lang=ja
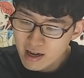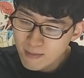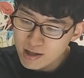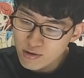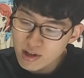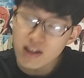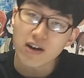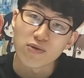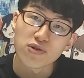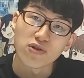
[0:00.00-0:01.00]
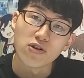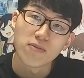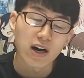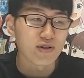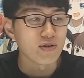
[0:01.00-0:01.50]
まあ、そういう点では本当、
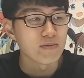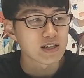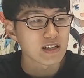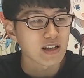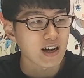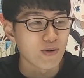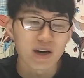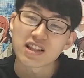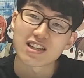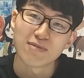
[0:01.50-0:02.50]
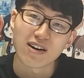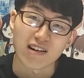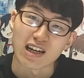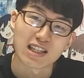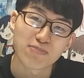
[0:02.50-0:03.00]
まあ、あの、別になんか終わってしまうか
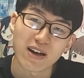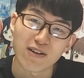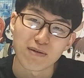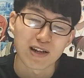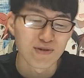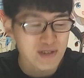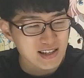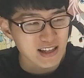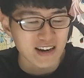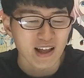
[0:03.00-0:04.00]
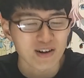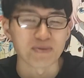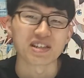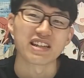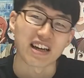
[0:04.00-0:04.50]
ら、スパイファミリーロスになるかも
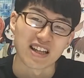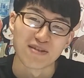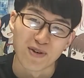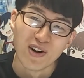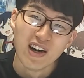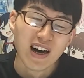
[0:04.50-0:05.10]
しれないけれども、